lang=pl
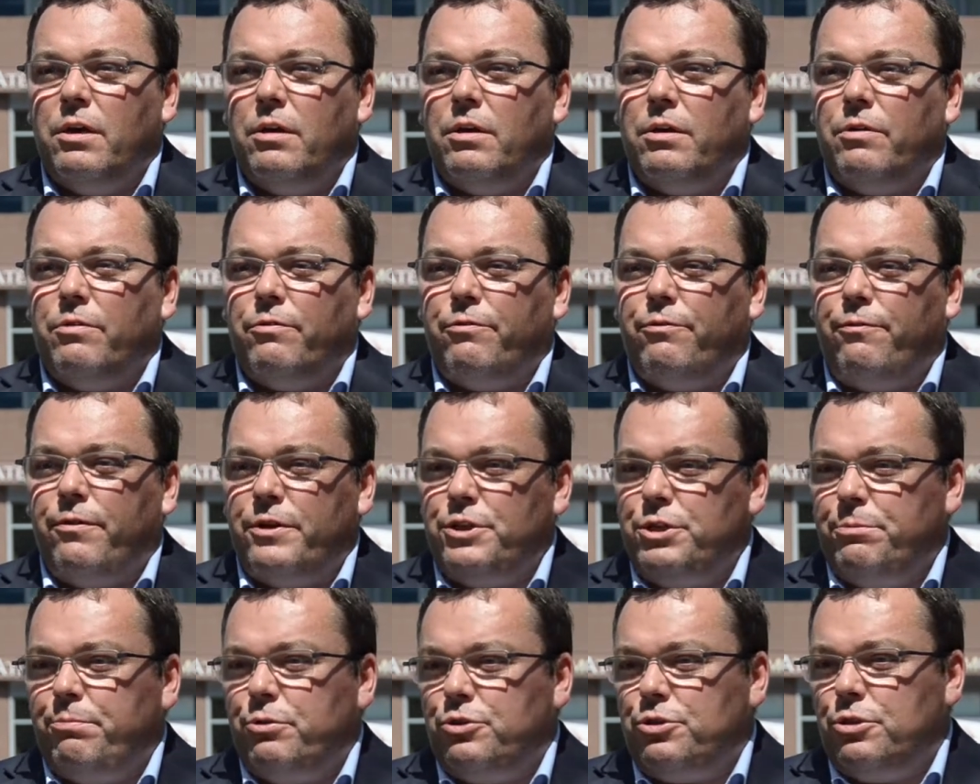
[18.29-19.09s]
E, w
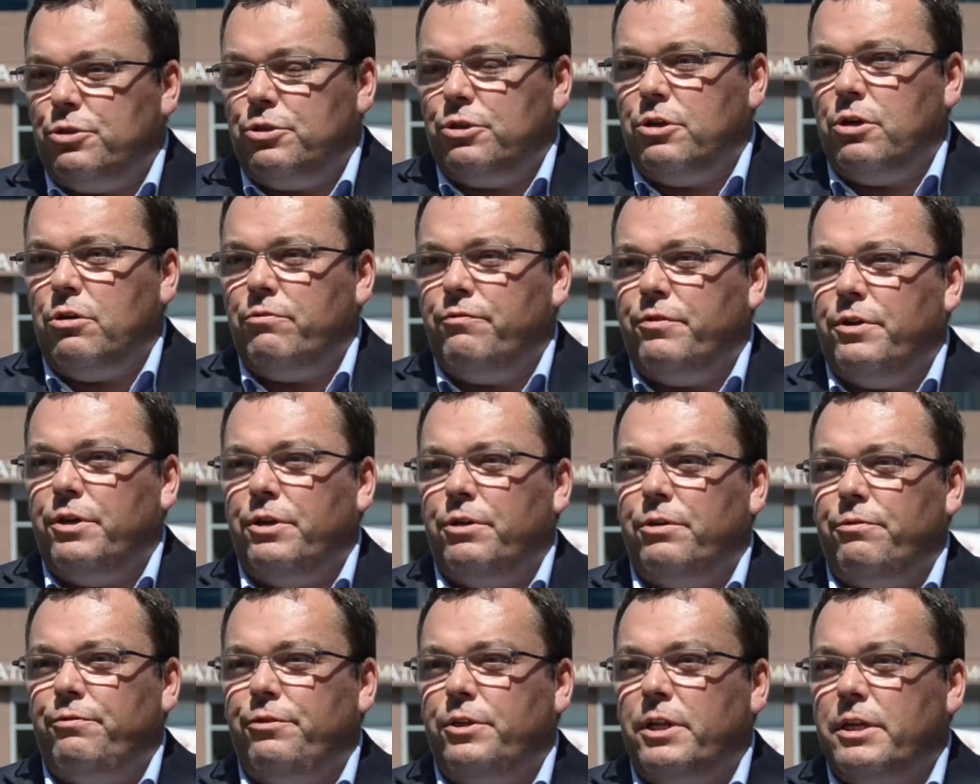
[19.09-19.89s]
fazie
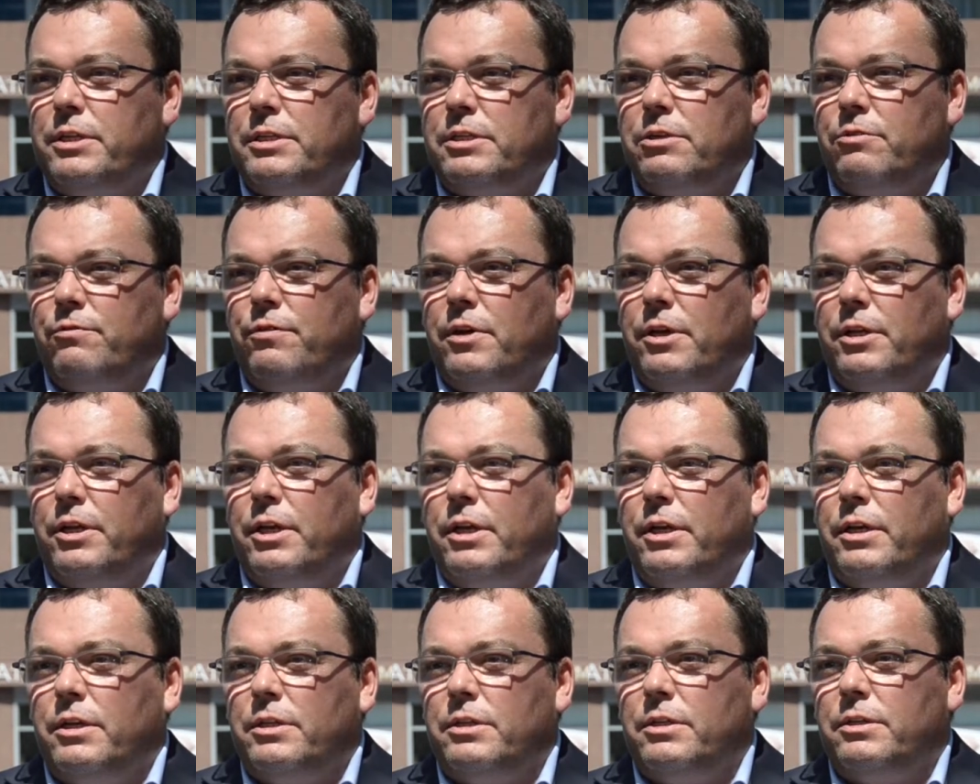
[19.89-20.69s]
początkowej
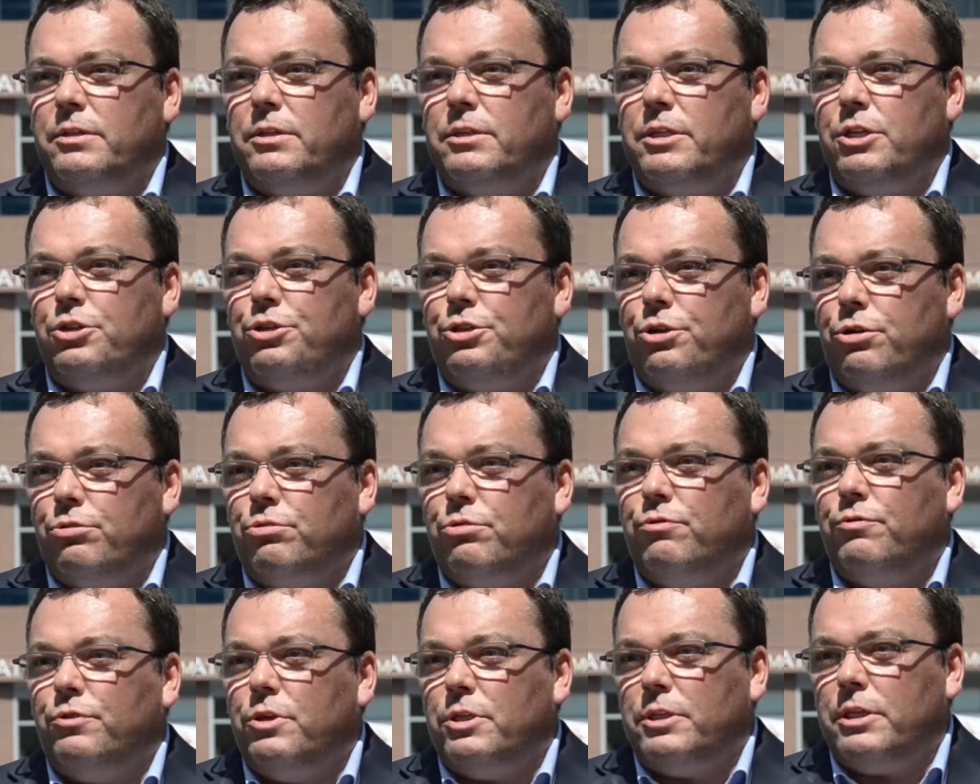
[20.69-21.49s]
finansowana ze
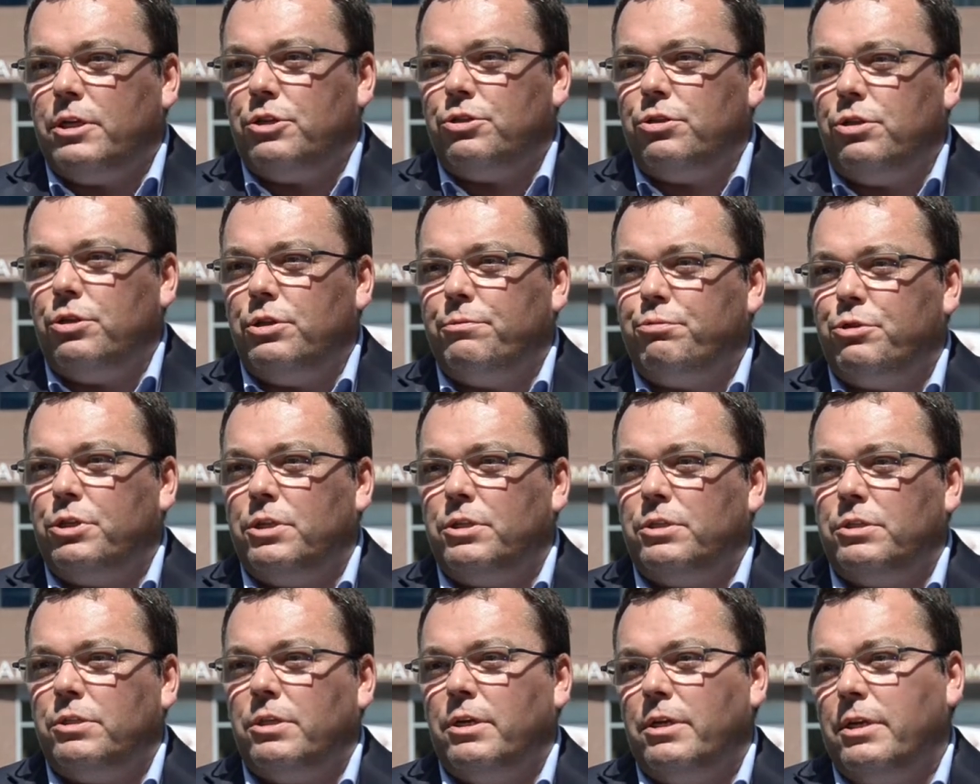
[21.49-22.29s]
środków dostarczonych
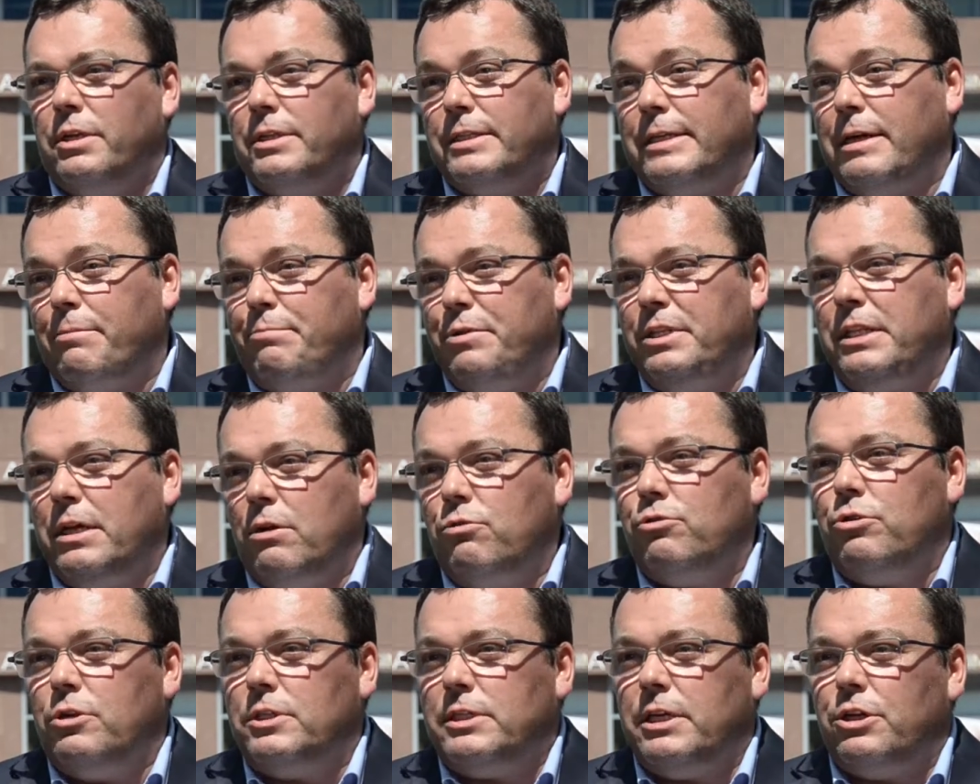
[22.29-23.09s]
przez, z
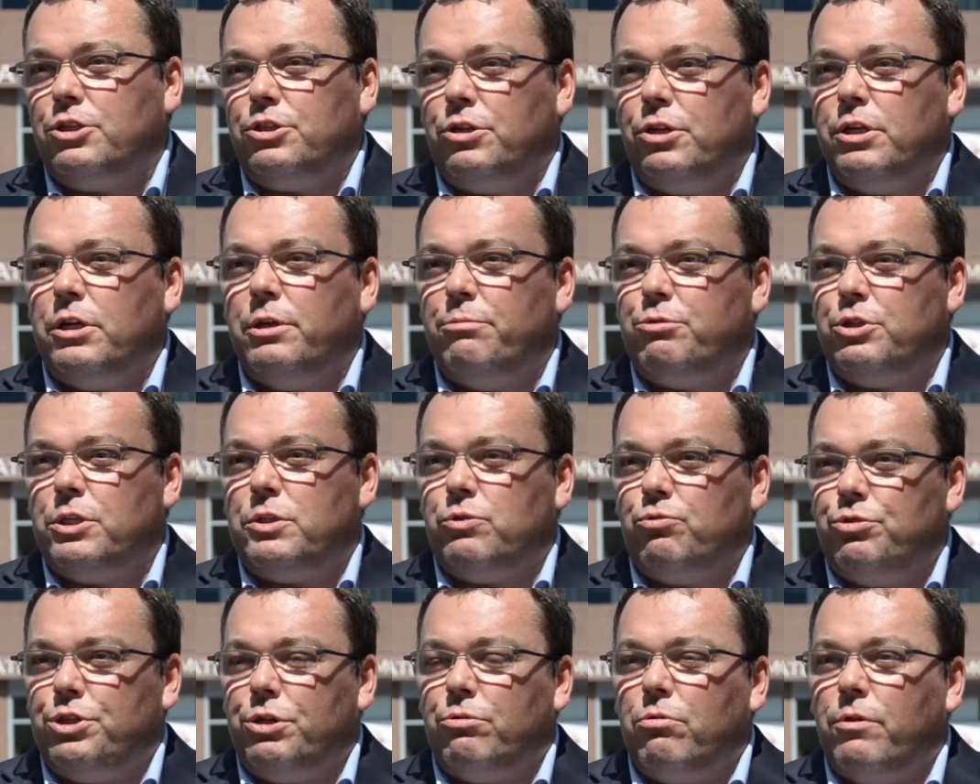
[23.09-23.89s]
kapitału dostarczonego
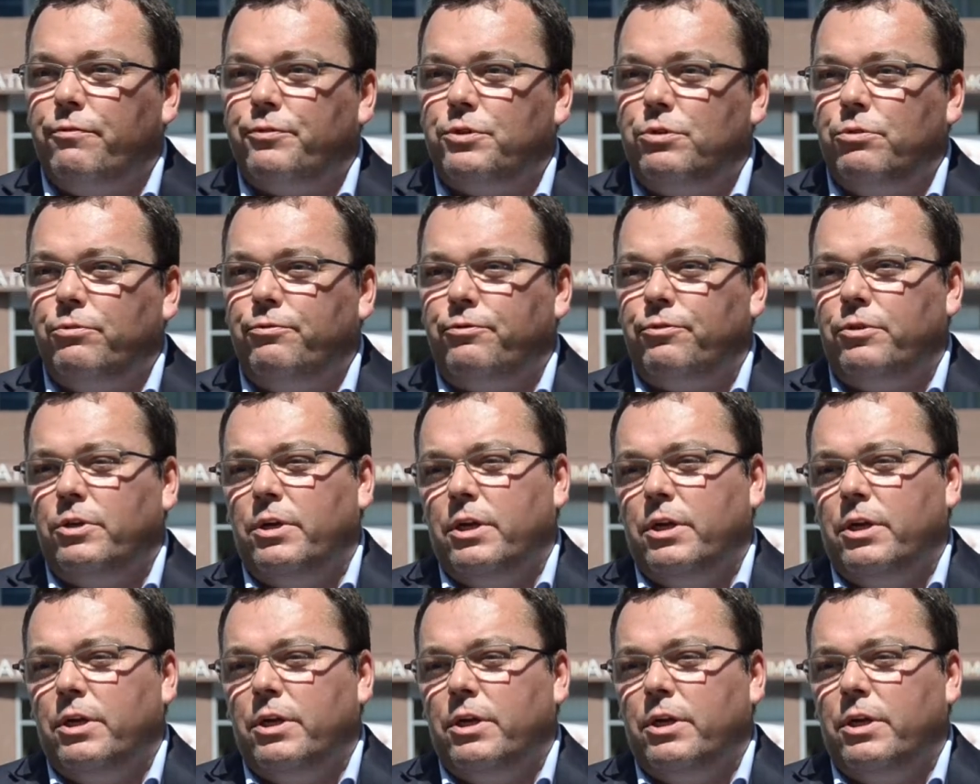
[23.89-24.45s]
przez udziałowców,